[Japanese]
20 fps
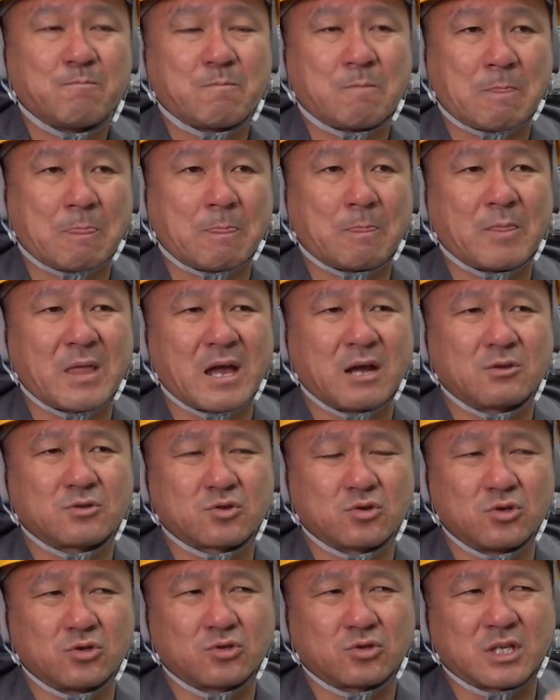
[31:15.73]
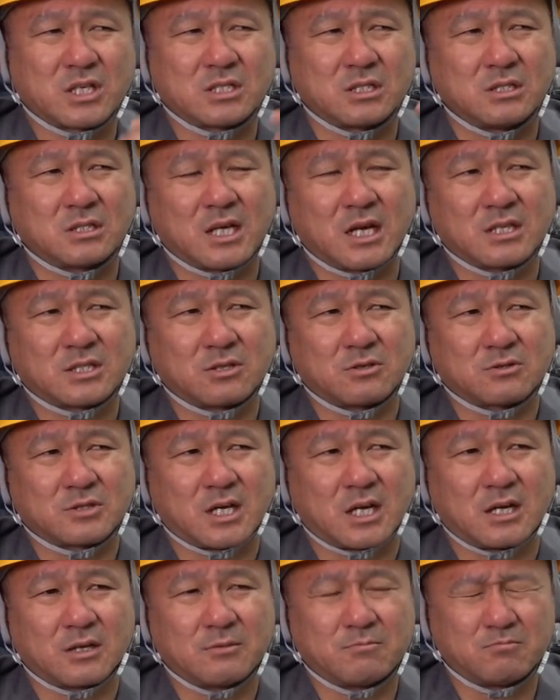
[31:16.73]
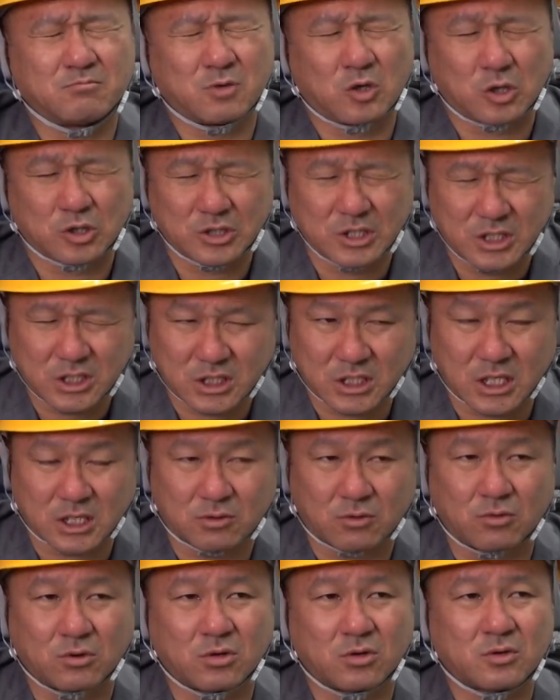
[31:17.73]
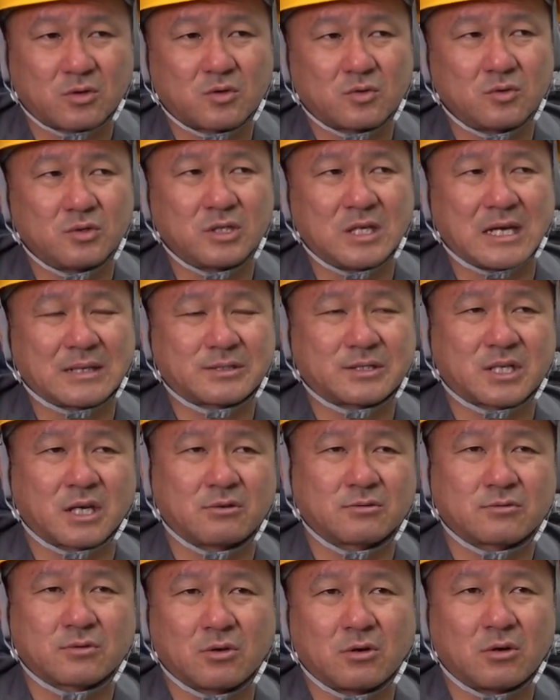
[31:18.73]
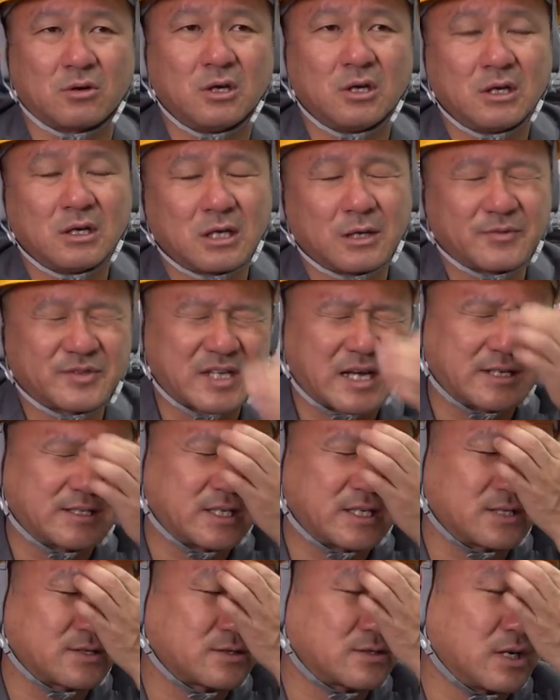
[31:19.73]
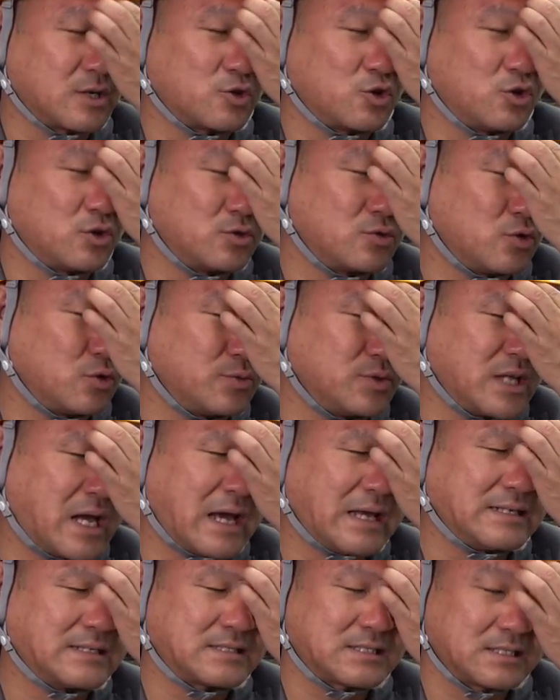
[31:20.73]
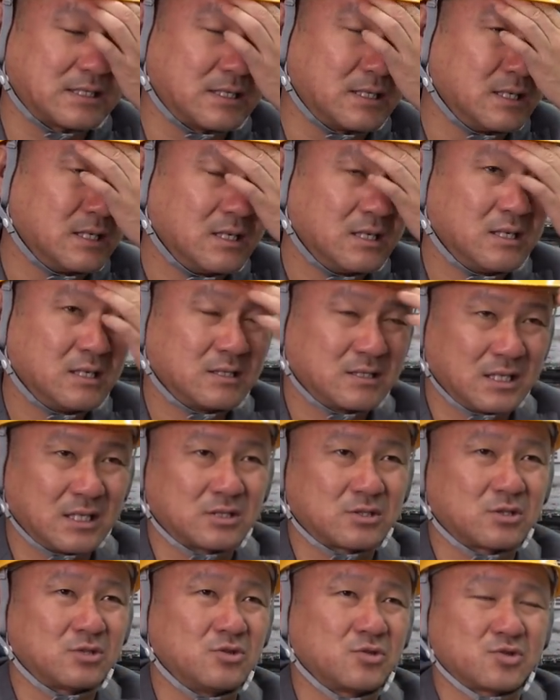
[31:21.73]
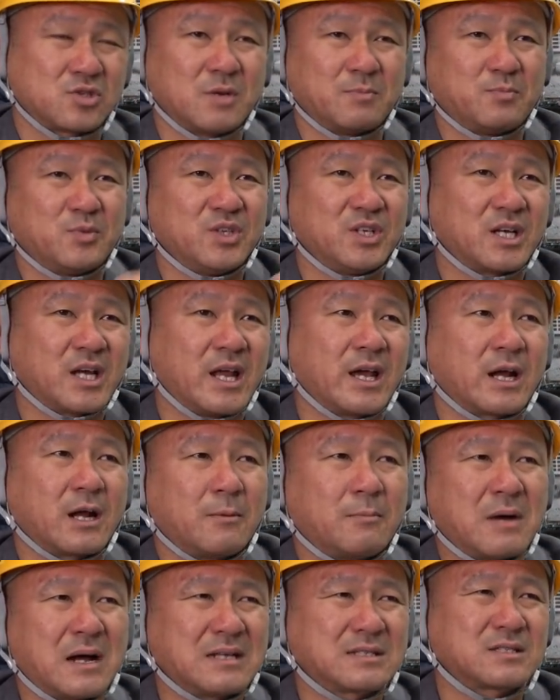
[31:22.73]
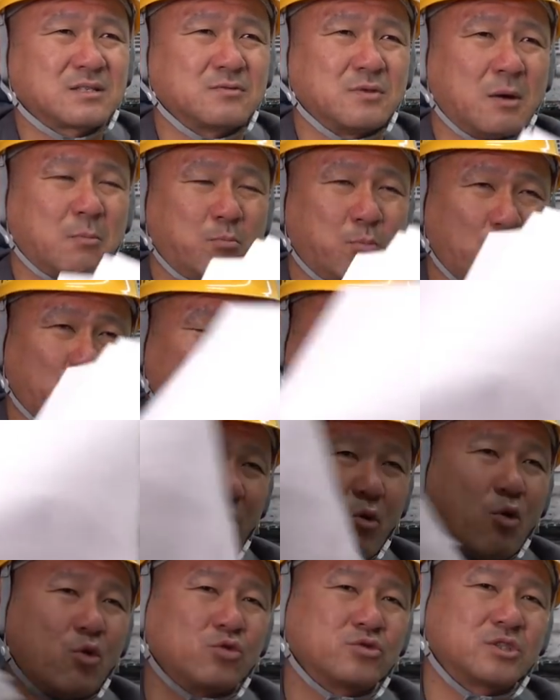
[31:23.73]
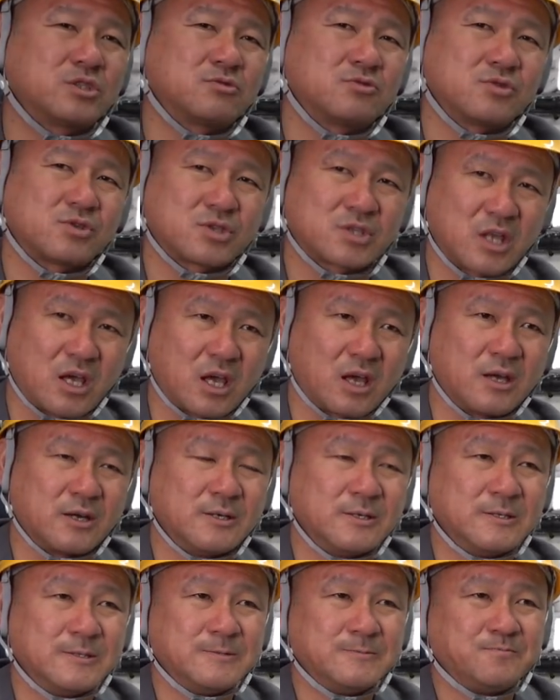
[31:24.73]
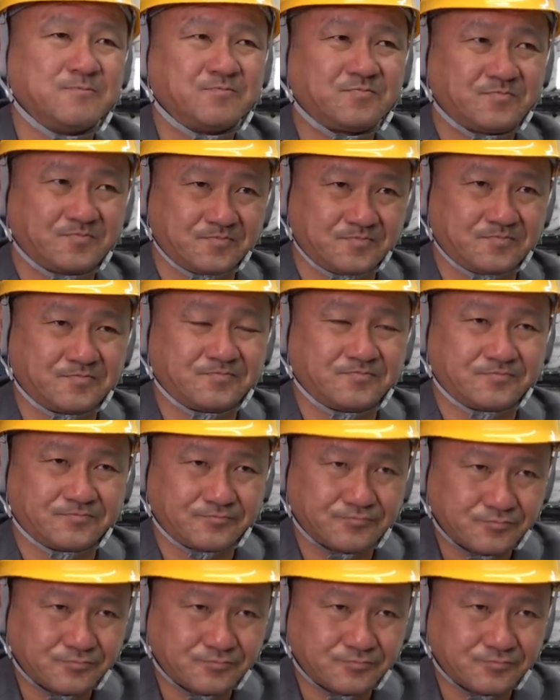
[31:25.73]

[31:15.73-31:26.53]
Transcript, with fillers: うん、だからその人たちに対してのじゃあもうニッチなところやっちゃうと再生数がの伸びないし、ね、次のステップに行かないからまずは母体を大きくして、うん、